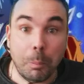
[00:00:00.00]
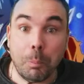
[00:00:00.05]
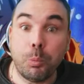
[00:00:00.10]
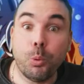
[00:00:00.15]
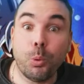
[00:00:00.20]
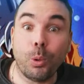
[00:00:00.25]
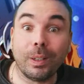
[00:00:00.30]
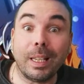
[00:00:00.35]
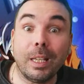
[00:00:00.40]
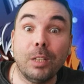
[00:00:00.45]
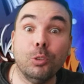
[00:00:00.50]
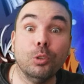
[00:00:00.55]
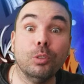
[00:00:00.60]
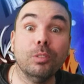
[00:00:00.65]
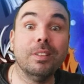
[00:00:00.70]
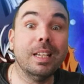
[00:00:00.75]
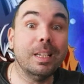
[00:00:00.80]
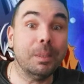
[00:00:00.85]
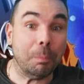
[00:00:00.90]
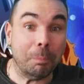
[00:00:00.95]
pour la
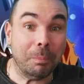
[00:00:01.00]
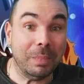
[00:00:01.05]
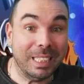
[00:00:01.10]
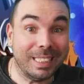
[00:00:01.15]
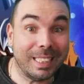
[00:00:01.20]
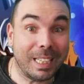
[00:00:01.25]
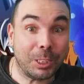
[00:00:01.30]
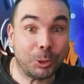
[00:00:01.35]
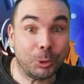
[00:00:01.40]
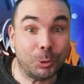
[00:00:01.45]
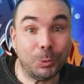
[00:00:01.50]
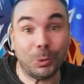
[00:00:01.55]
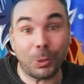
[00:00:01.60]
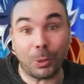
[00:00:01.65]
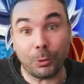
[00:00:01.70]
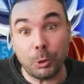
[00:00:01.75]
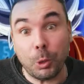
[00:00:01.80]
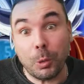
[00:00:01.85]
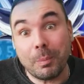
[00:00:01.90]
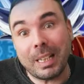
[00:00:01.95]
nouvelle mise à jour
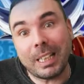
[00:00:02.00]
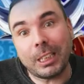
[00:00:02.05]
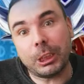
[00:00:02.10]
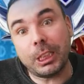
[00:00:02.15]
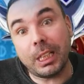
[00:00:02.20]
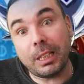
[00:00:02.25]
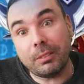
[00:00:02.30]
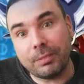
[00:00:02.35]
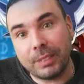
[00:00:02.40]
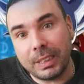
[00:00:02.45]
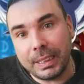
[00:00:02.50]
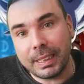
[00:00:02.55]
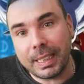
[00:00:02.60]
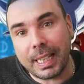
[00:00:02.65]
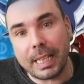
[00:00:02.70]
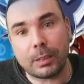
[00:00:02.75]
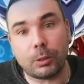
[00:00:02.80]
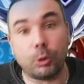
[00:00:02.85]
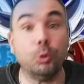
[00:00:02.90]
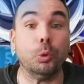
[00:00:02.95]
en hommage d'Elvin Nat